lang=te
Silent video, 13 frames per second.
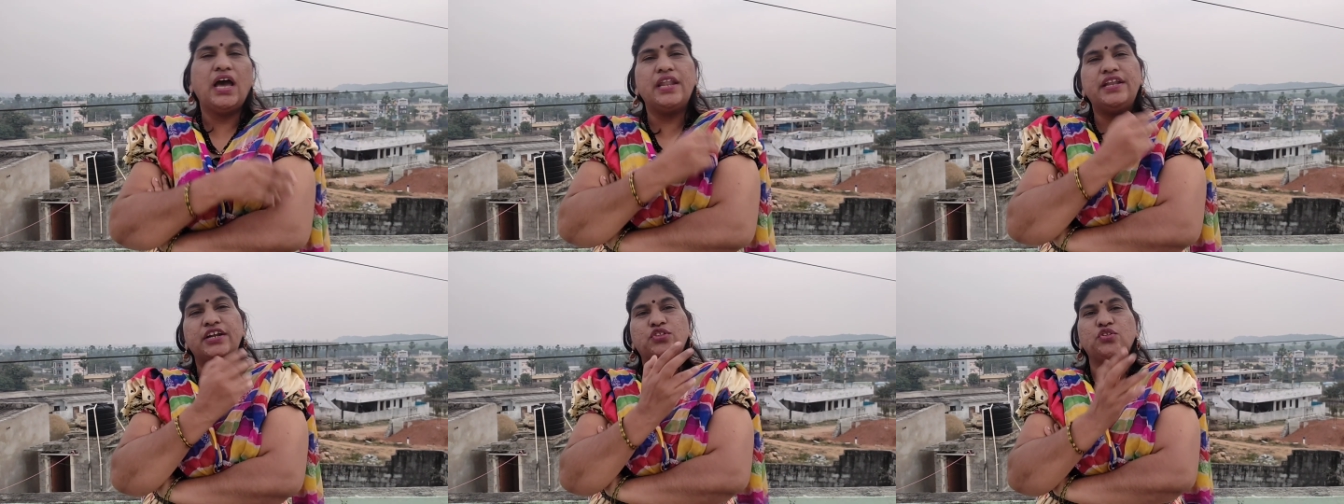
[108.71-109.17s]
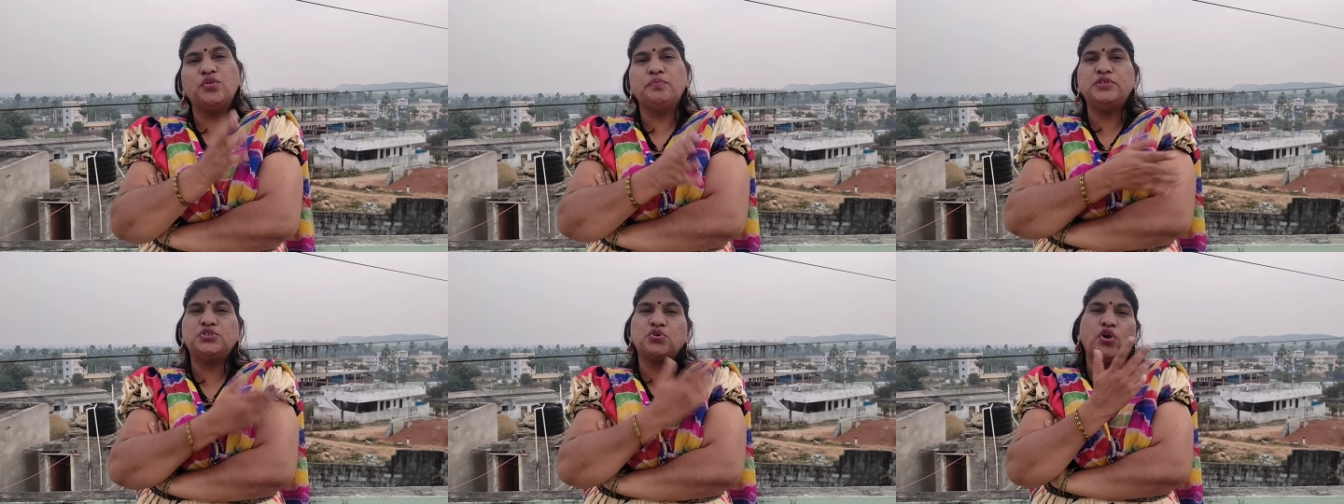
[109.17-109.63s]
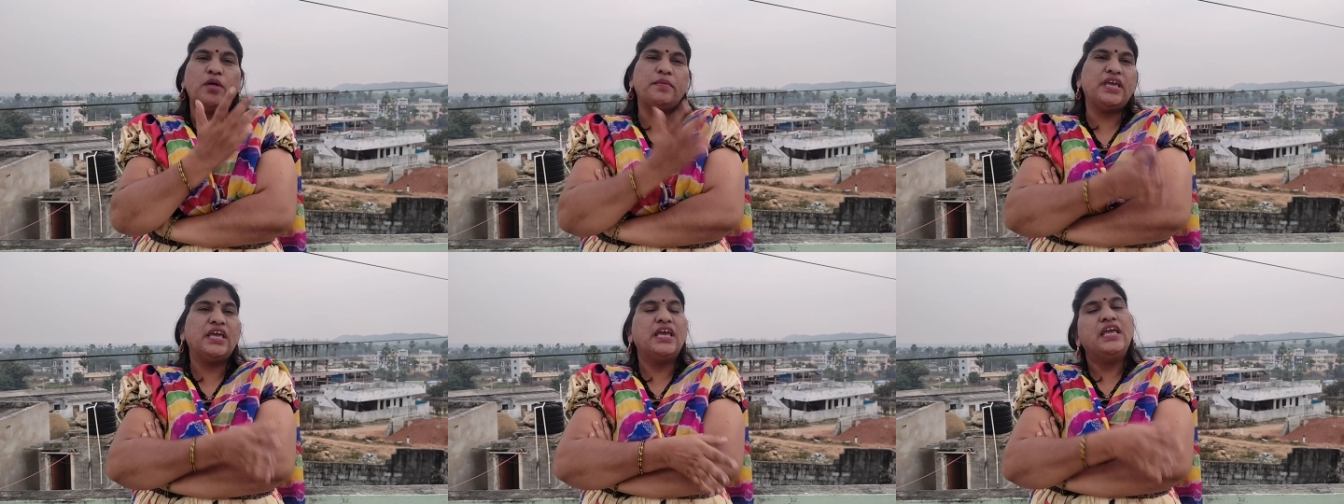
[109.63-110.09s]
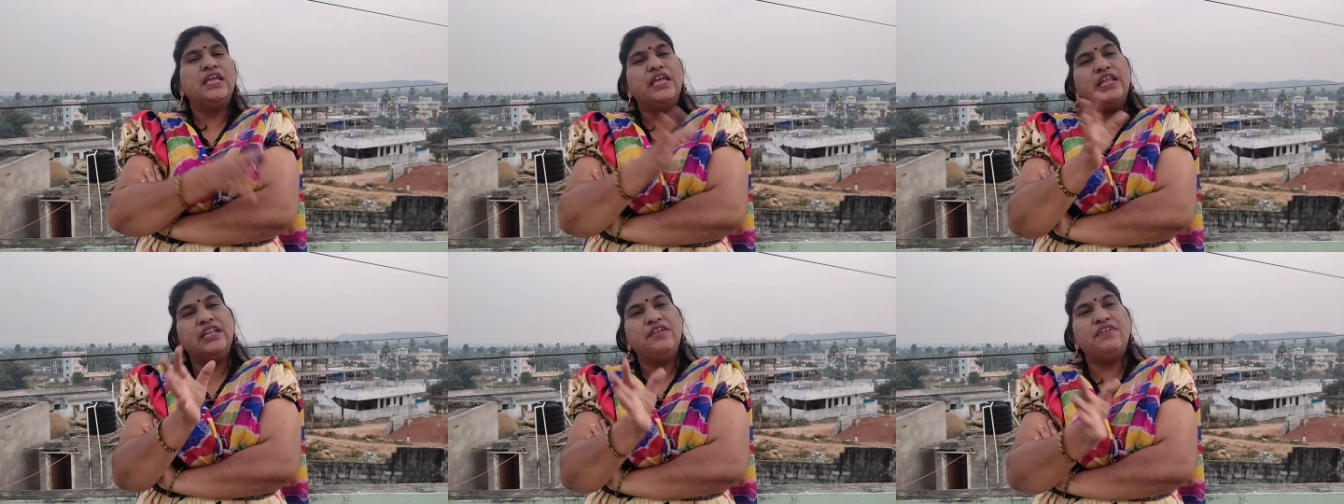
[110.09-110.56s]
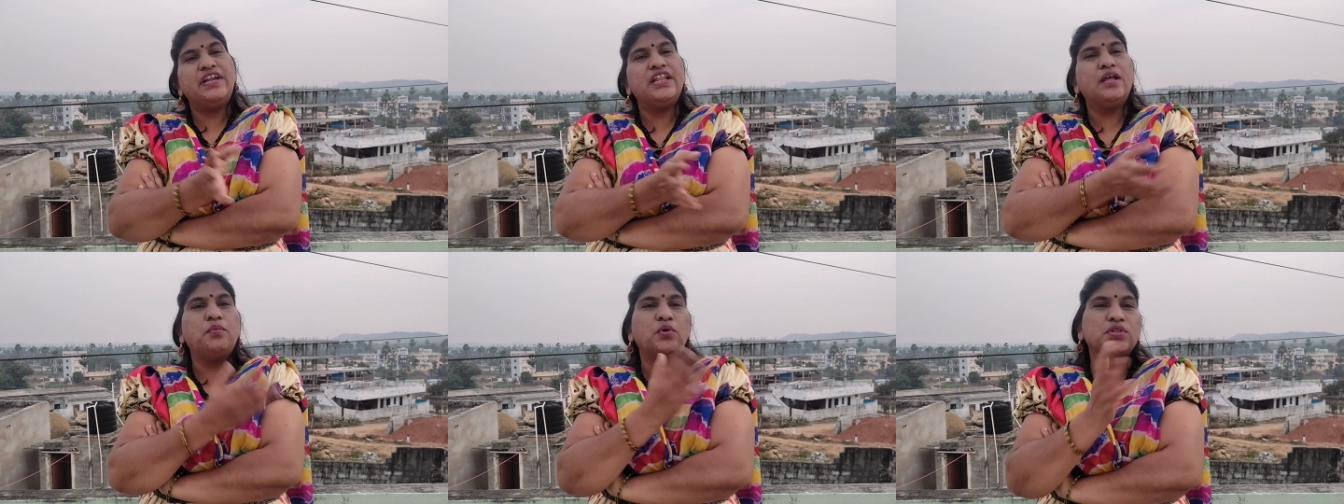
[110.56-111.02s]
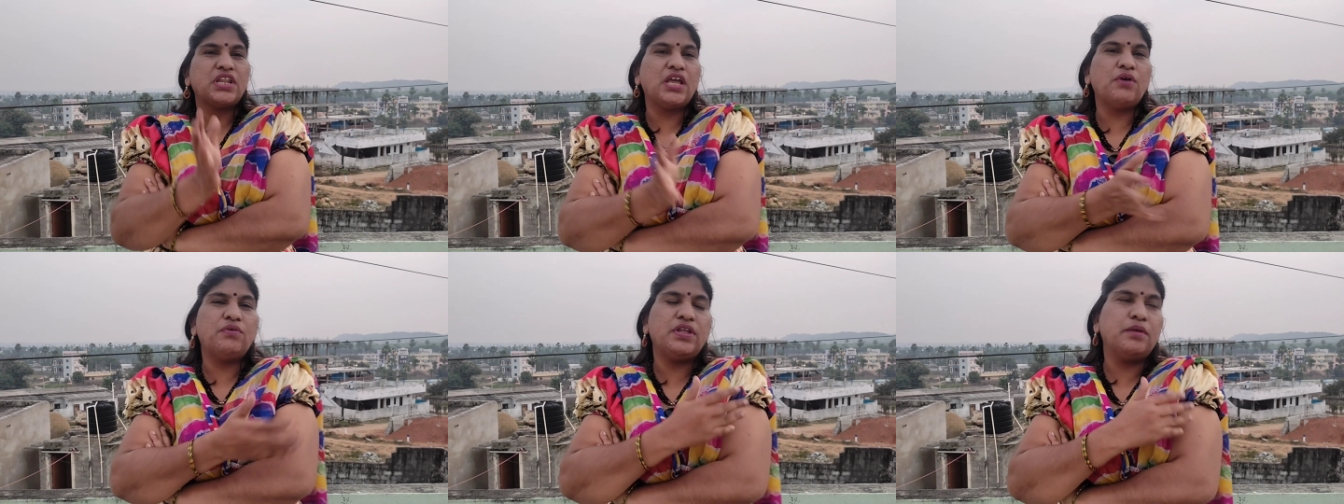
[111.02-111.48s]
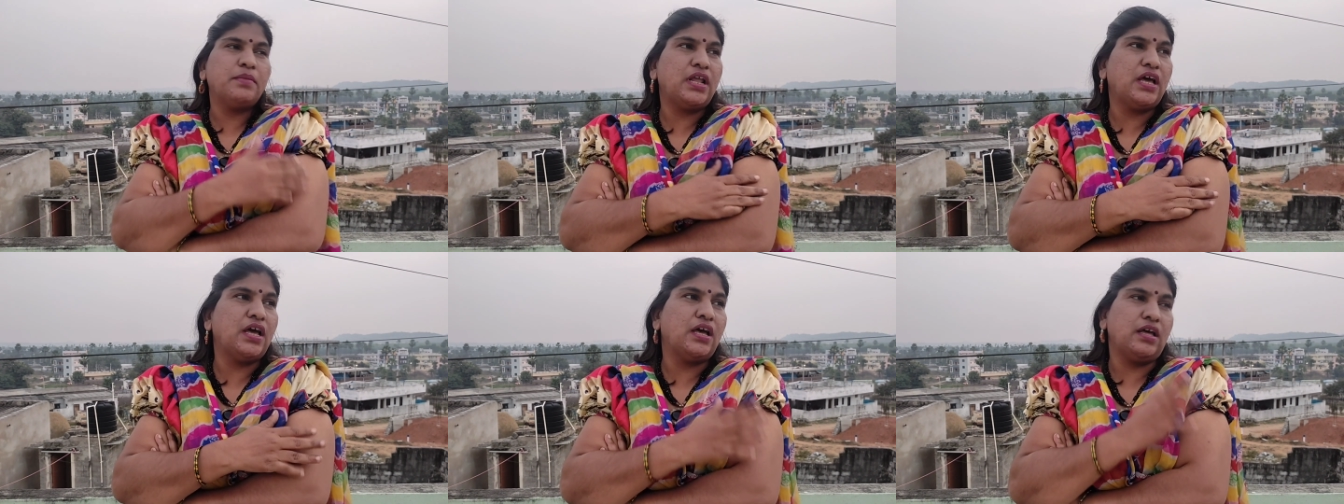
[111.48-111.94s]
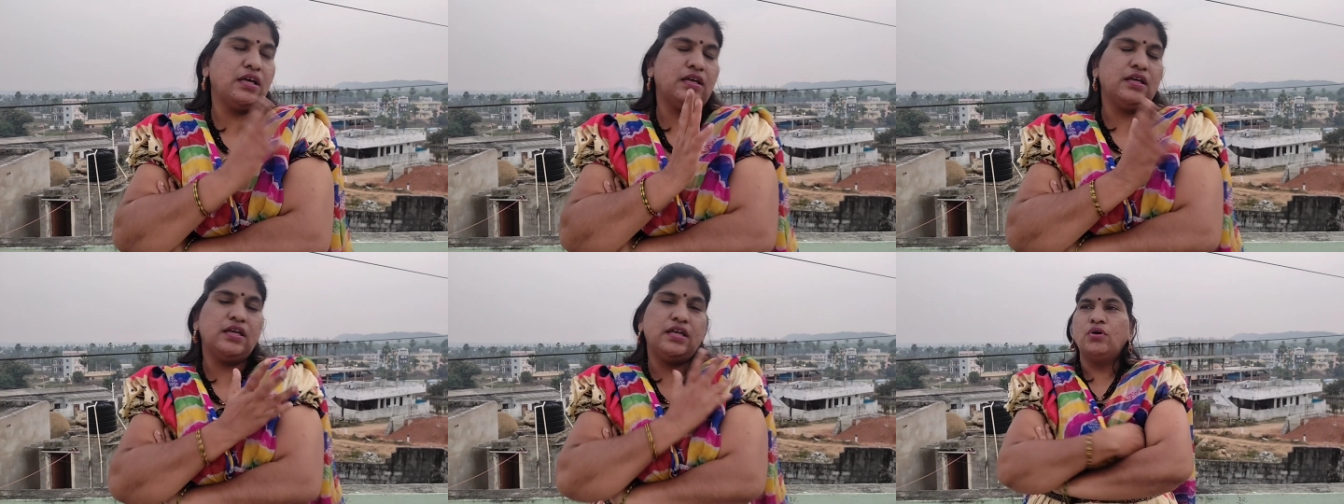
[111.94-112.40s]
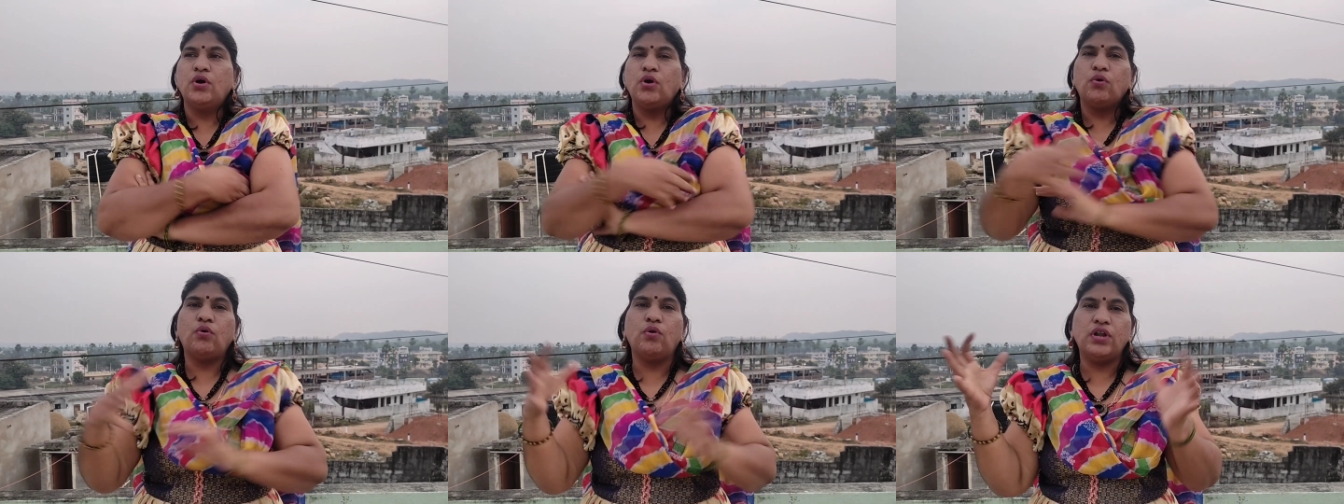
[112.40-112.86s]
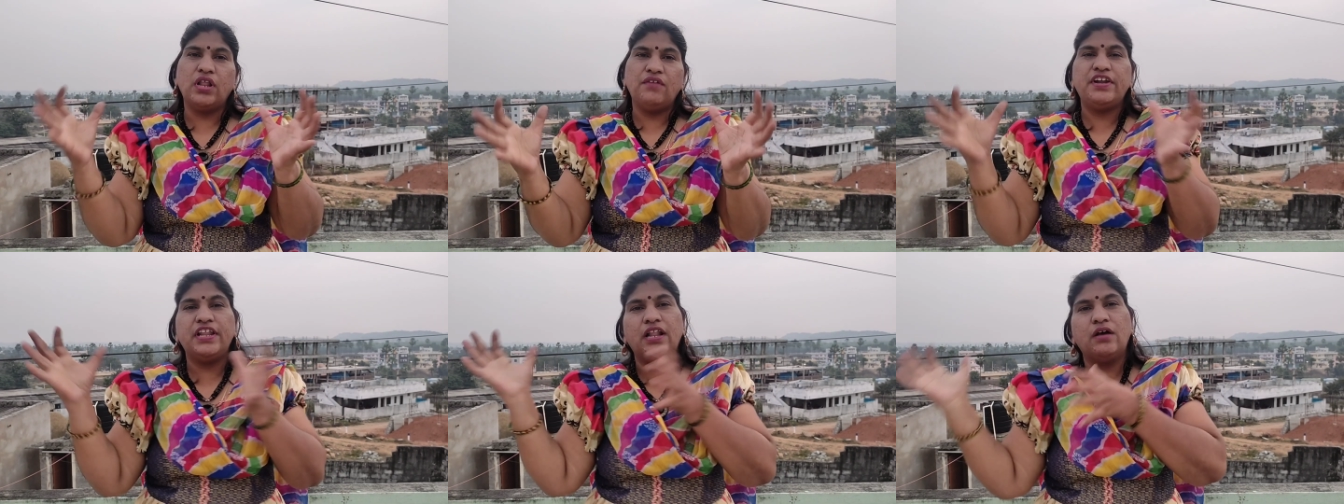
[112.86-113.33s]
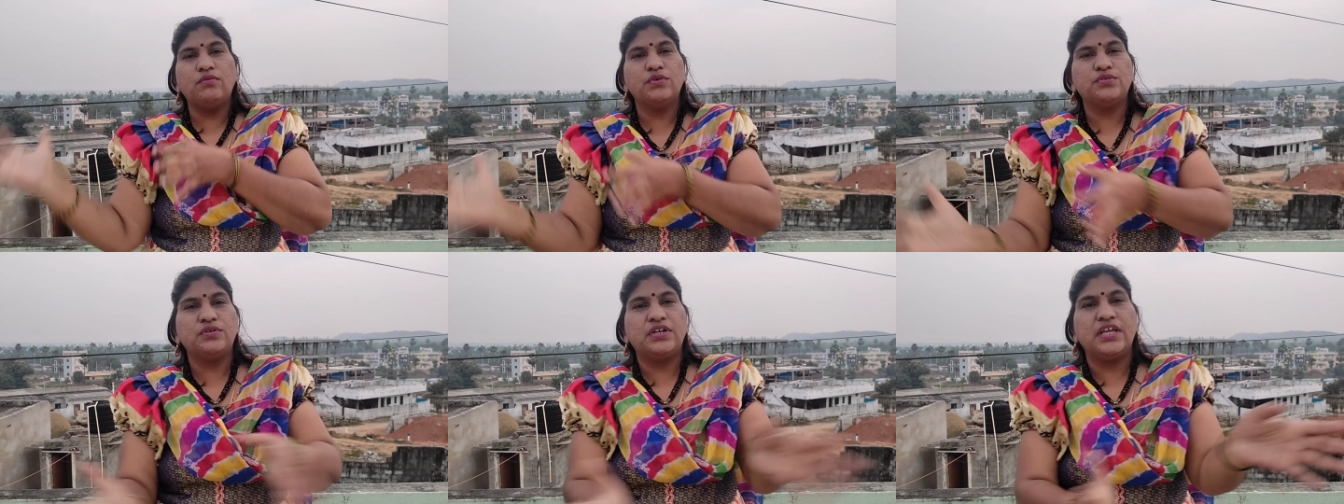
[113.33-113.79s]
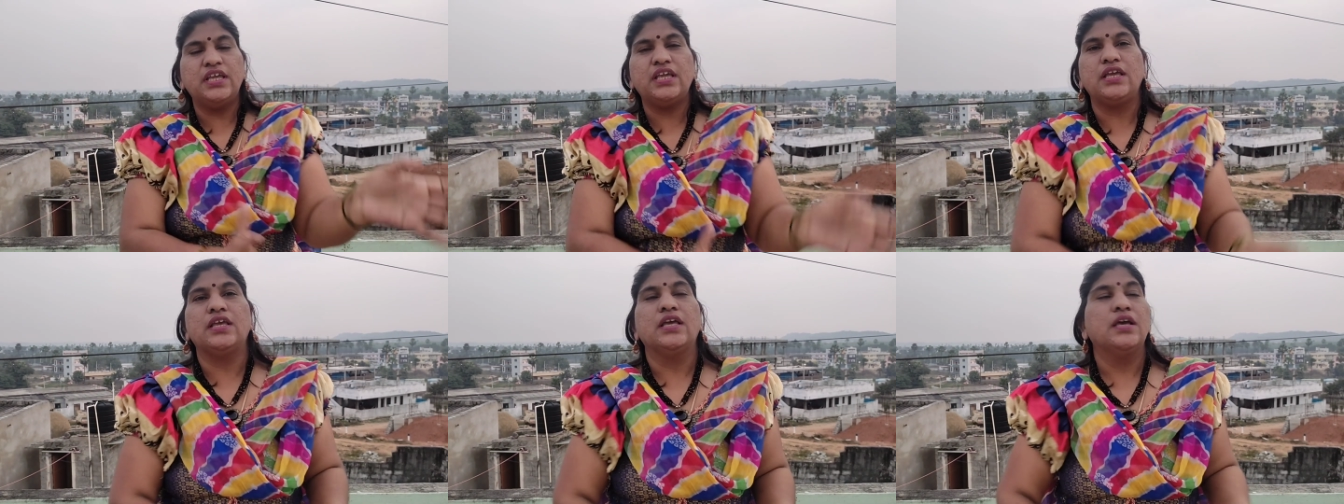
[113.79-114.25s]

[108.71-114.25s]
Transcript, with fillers: అన్నిటితో దొబ్బించుకోవడమే ఎన్ని పెట్టినా పోతూనే ఉంటాయి మన కొండలు పెట్టినా పోతుంటాయి